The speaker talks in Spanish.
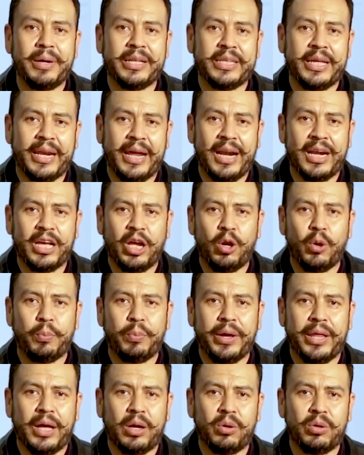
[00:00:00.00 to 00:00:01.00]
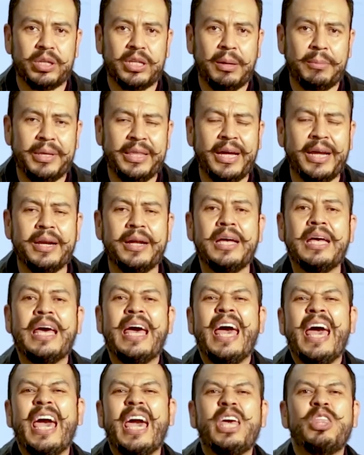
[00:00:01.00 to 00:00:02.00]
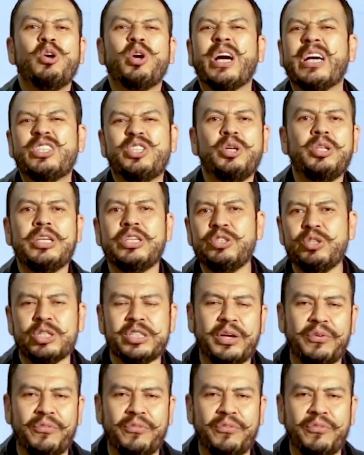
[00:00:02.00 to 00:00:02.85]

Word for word: material que lo pueda contaminar. En ocasiones nos